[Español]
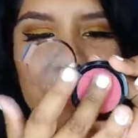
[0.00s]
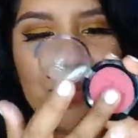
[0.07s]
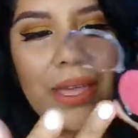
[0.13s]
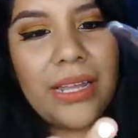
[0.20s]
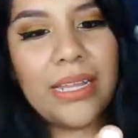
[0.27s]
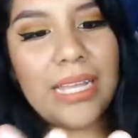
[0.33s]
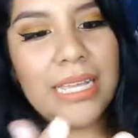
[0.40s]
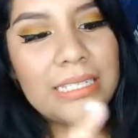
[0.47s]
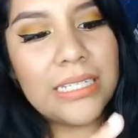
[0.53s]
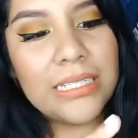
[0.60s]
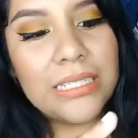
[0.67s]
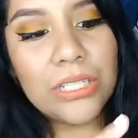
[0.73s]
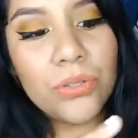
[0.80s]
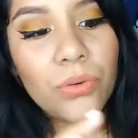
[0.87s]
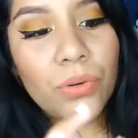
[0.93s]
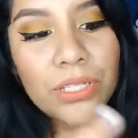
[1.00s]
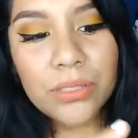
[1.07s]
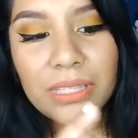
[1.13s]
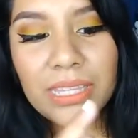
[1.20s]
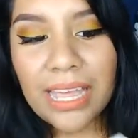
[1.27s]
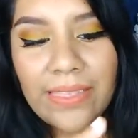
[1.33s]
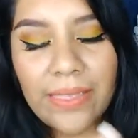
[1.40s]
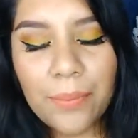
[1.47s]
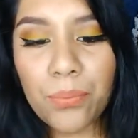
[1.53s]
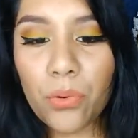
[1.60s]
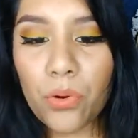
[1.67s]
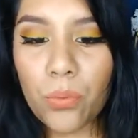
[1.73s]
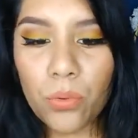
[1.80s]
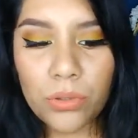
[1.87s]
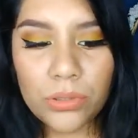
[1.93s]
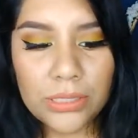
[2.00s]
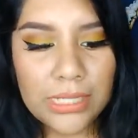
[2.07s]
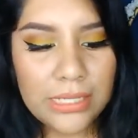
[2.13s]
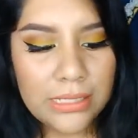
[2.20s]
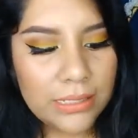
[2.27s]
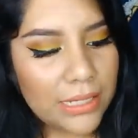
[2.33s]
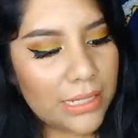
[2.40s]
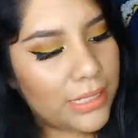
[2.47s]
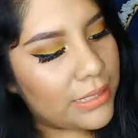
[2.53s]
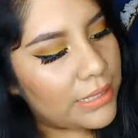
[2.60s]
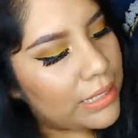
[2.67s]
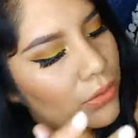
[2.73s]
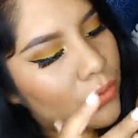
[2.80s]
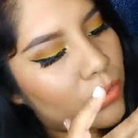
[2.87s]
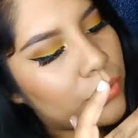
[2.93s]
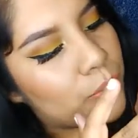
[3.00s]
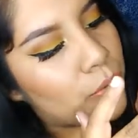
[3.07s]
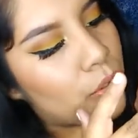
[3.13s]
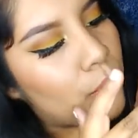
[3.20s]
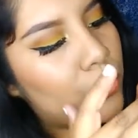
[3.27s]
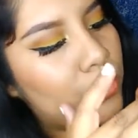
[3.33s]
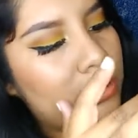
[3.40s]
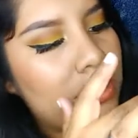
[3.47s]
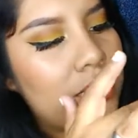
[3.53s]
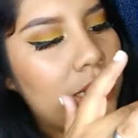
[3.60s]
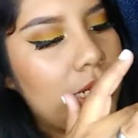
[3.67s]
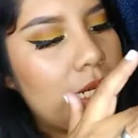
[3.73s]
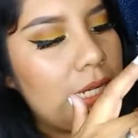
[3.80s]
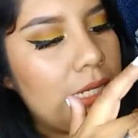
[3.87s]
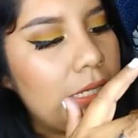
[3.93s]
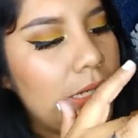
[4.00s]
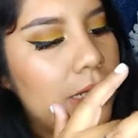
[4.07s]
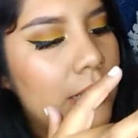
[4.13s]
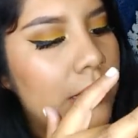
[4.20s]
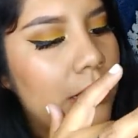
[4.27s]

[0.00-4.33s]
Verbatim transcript: Vean, esta sí no es nada polvosas, esta no es polvosa, chicas.